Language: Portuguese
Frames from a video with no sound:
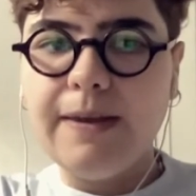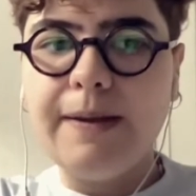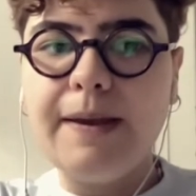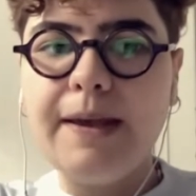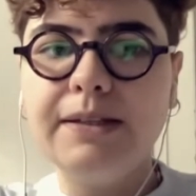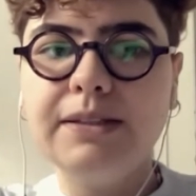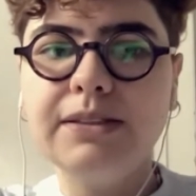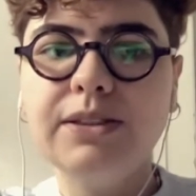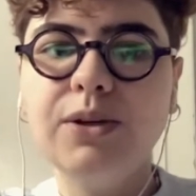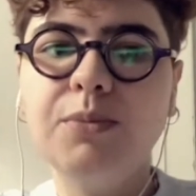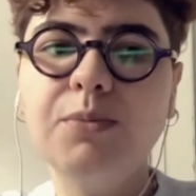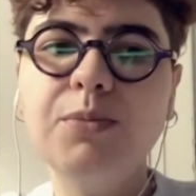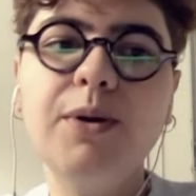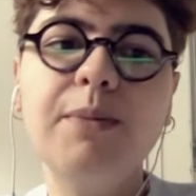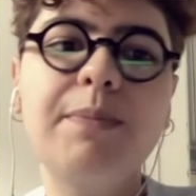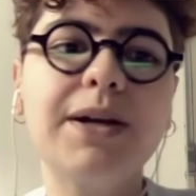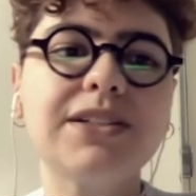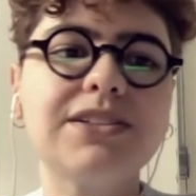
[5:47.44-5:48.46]
É, então,
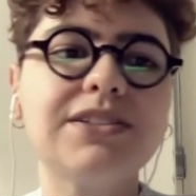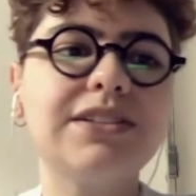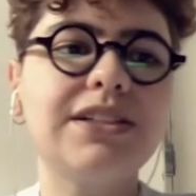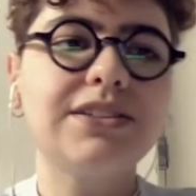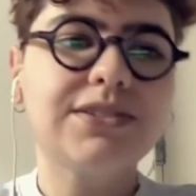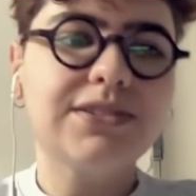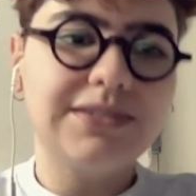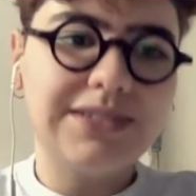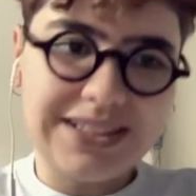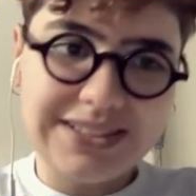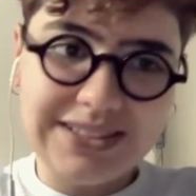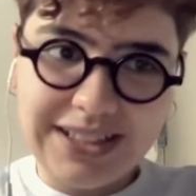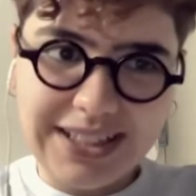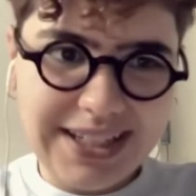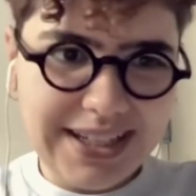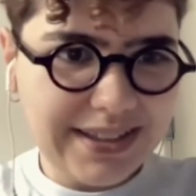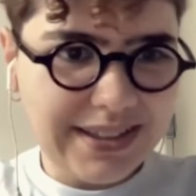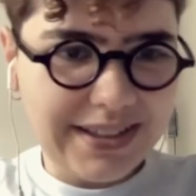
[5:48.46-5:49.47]
boa parte das, das
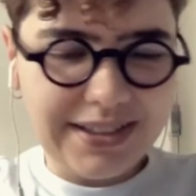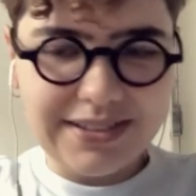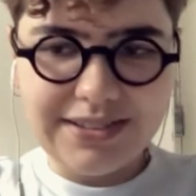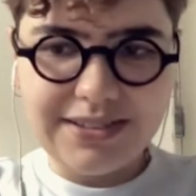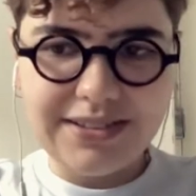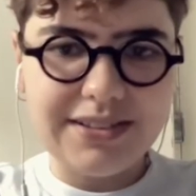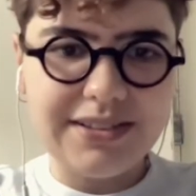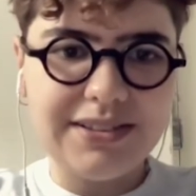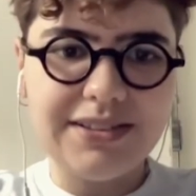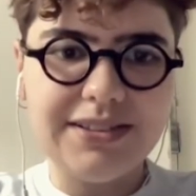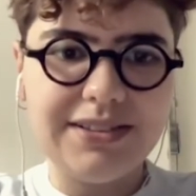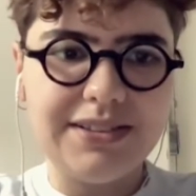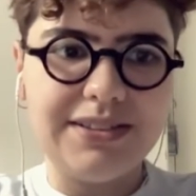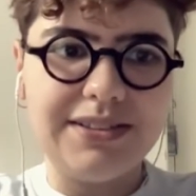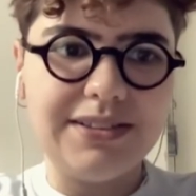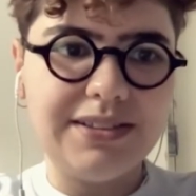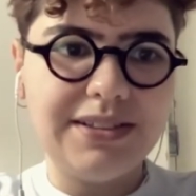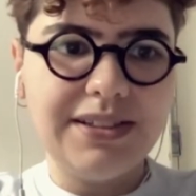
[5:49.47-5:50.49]
letras e,
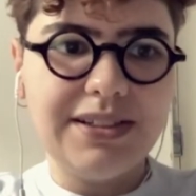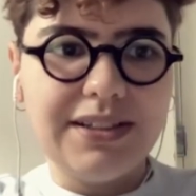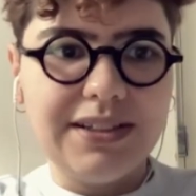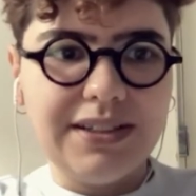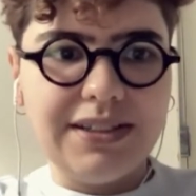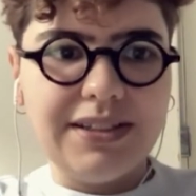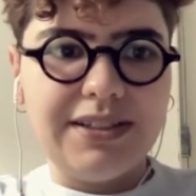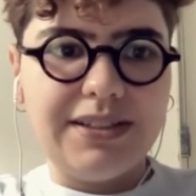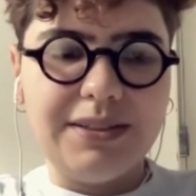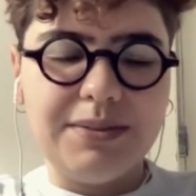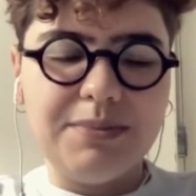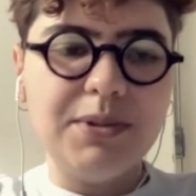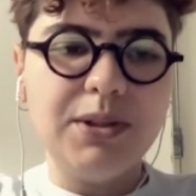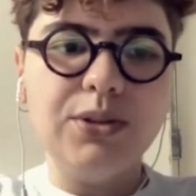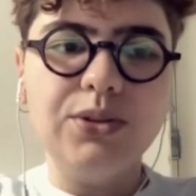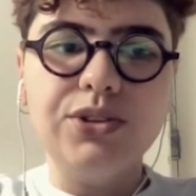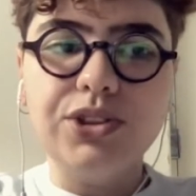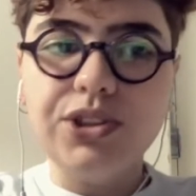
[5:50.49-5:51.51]
e, e
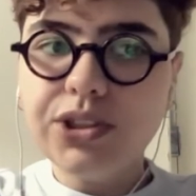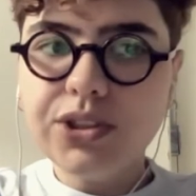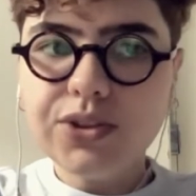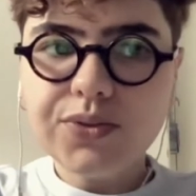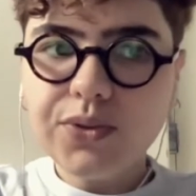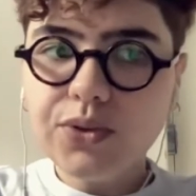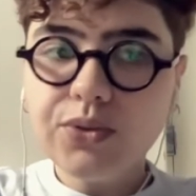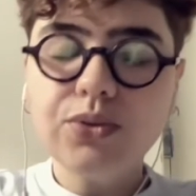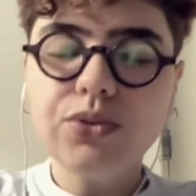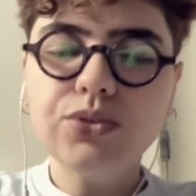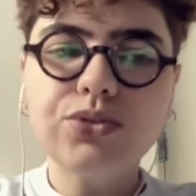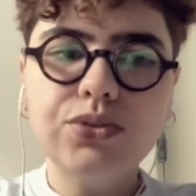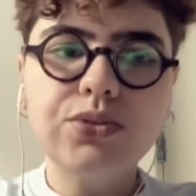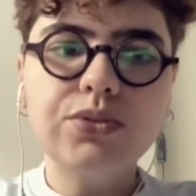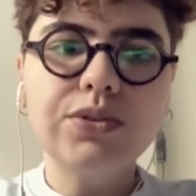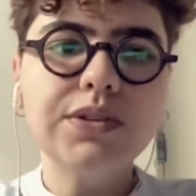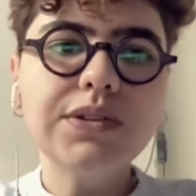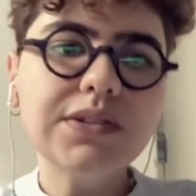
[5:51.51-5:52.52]
melodias foram
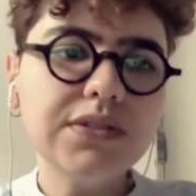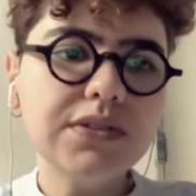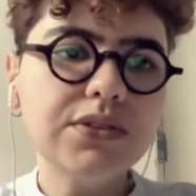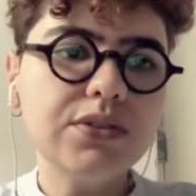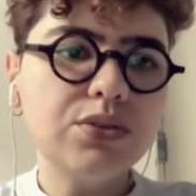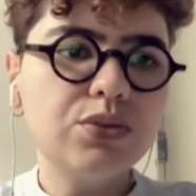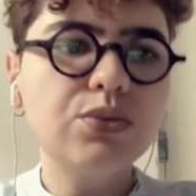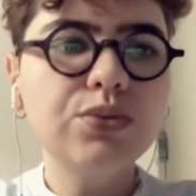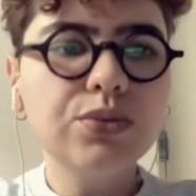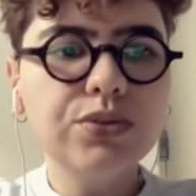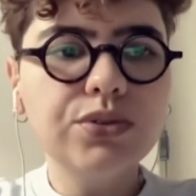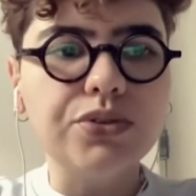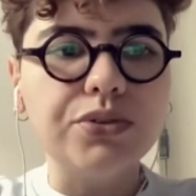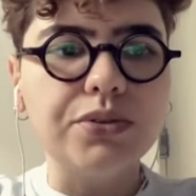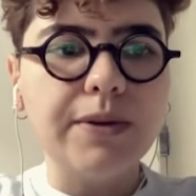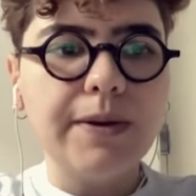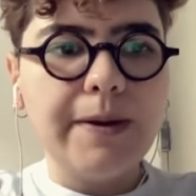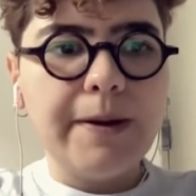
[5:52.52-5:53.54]
construídas em
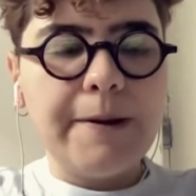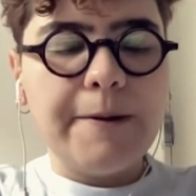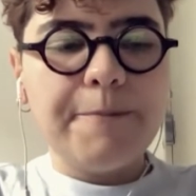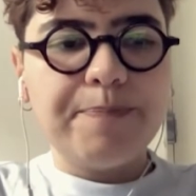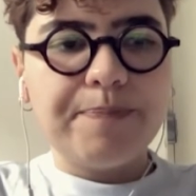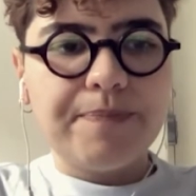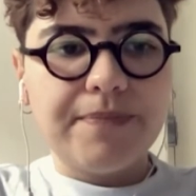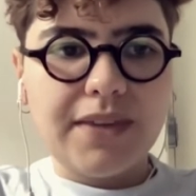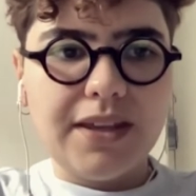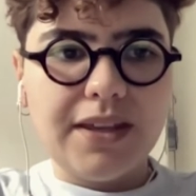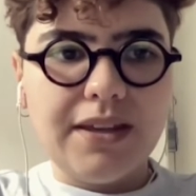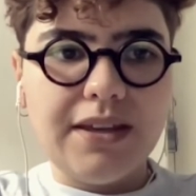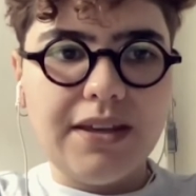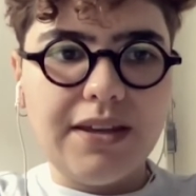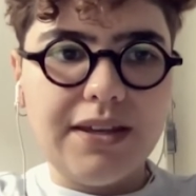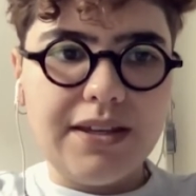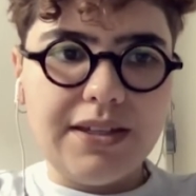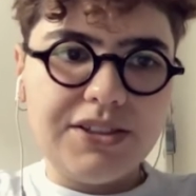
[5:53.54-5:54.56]
estúdio,
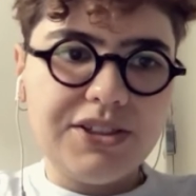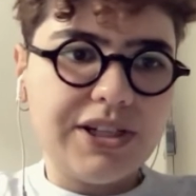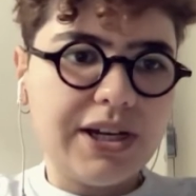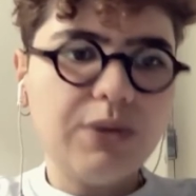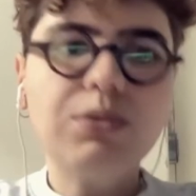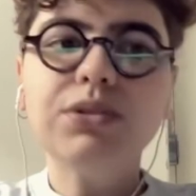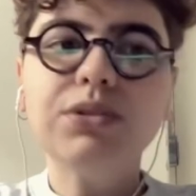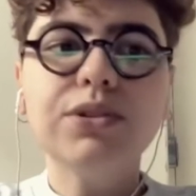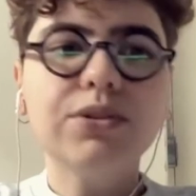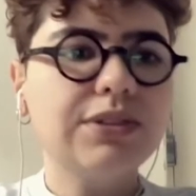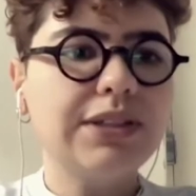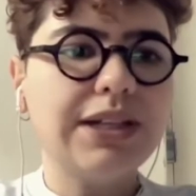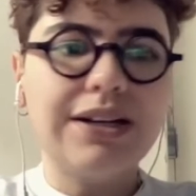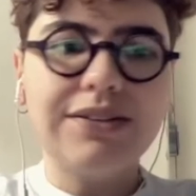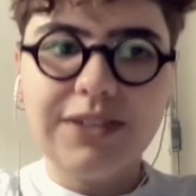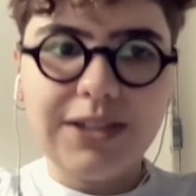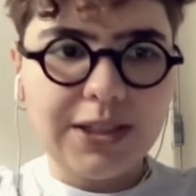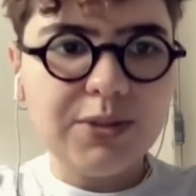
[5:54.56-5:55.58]
é, já quando eu
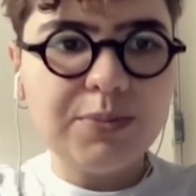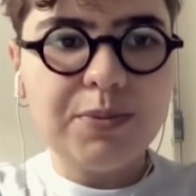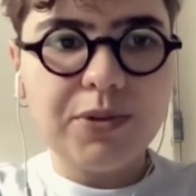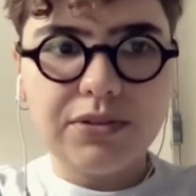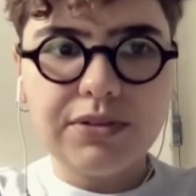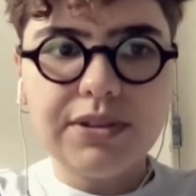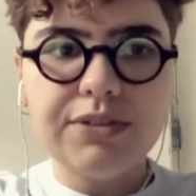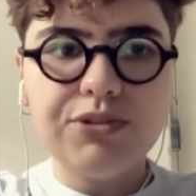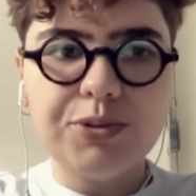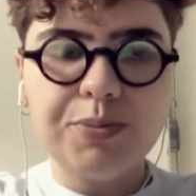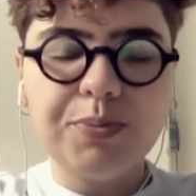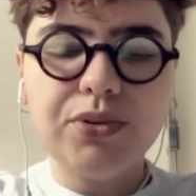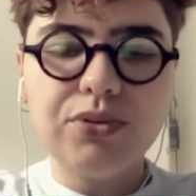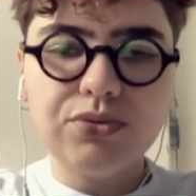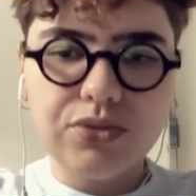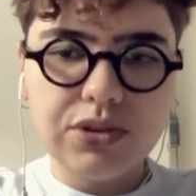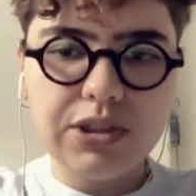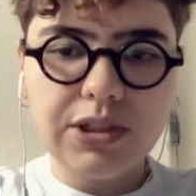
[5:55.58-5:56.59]
estava lá no processo de
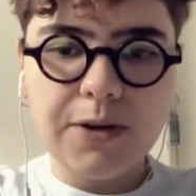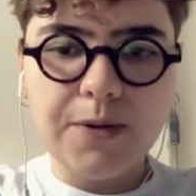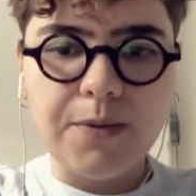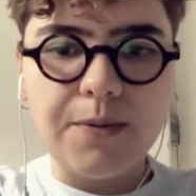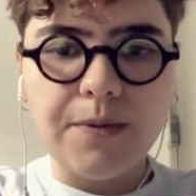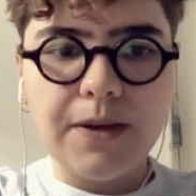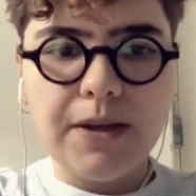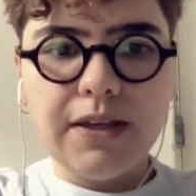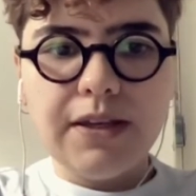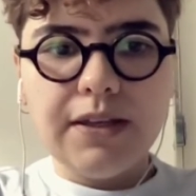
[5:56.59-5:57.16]
produção.